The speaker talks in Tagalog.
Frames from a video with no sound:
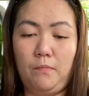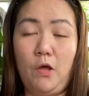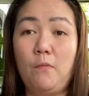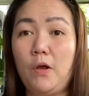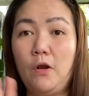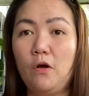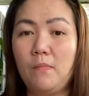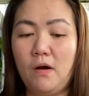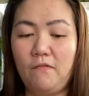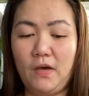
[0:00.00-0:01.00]
Pero meron ako
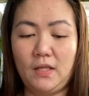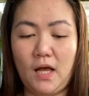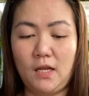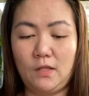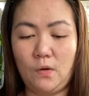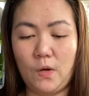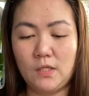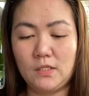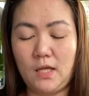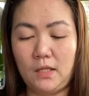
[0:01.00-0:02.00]
mga vitality
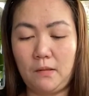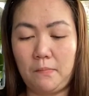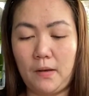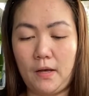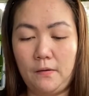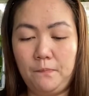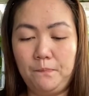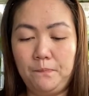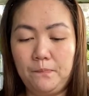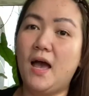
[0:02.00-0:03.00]
oils dati pa.
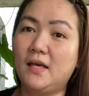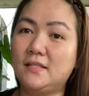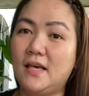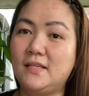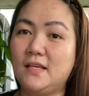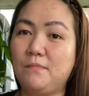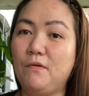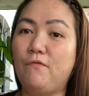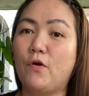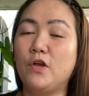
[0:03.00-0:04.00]
As I said
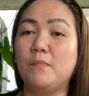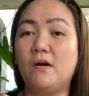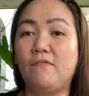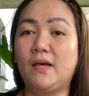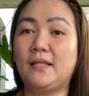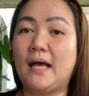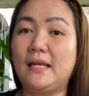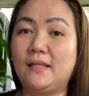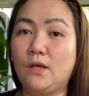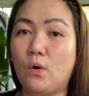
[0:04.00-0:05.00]
before, yung mga
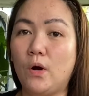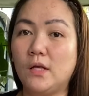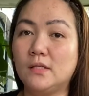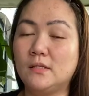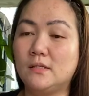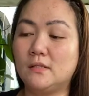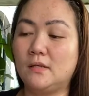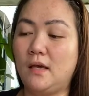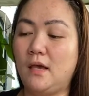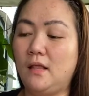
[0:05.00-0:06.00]
vitality oils
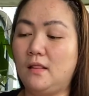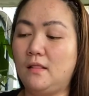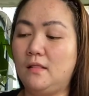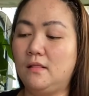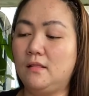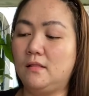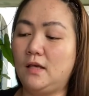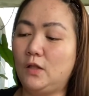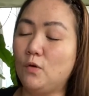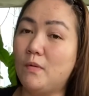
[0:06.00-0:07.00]
and
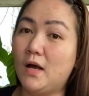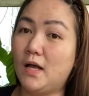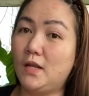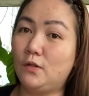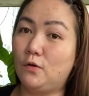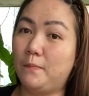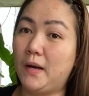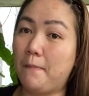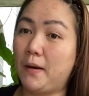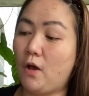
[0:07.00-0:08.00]
itong mga ganito,
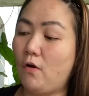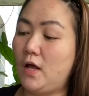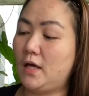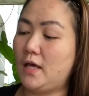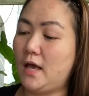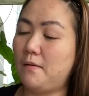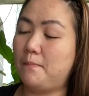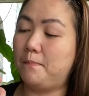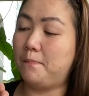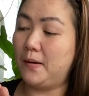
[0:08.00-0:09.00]
pare-pareho lang
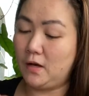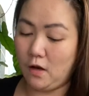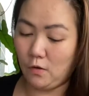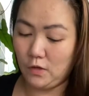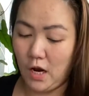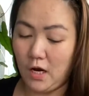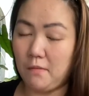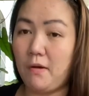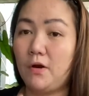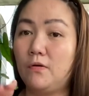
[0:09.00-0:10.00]
yan. Pagka
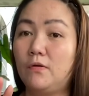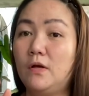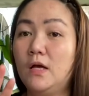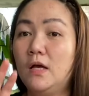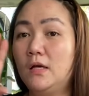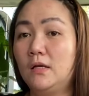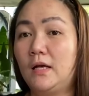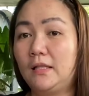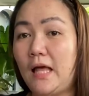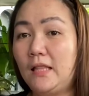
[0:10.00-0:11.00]
kunyari merong
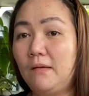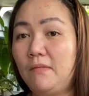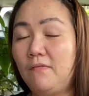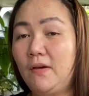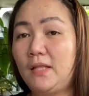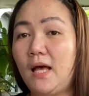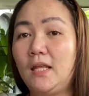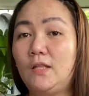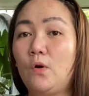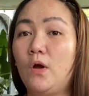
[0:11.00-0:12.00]
katandem na
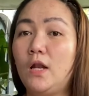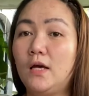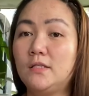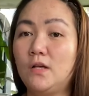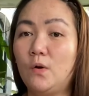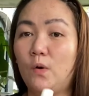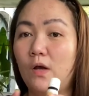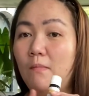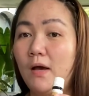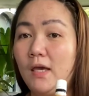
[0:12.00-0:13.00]
vitality oil lang isang
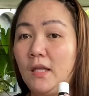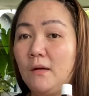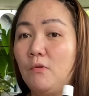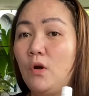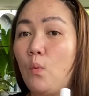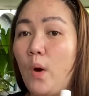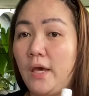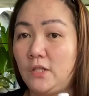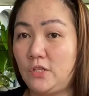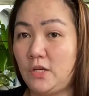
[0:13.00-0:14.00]
oil, makikita mo na
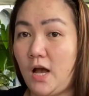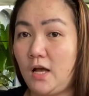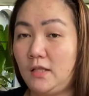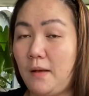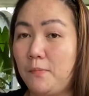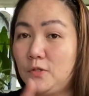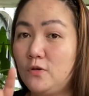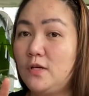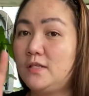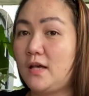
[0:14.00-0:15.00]
white siya. Tapos
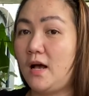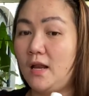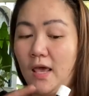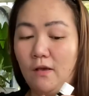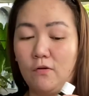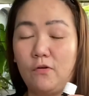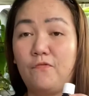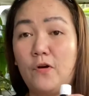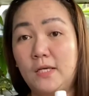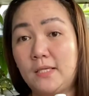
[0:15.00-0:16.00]
yung isa, like
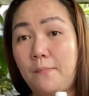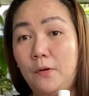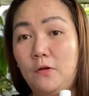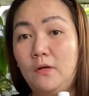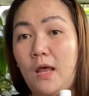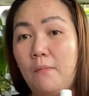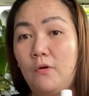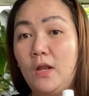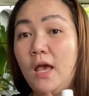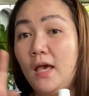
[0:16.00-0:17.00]
for example yung
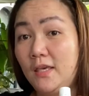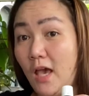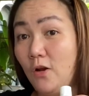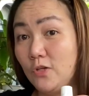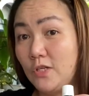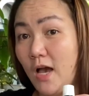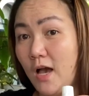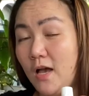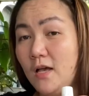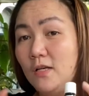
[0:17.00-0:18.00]
lemon, yellow siya.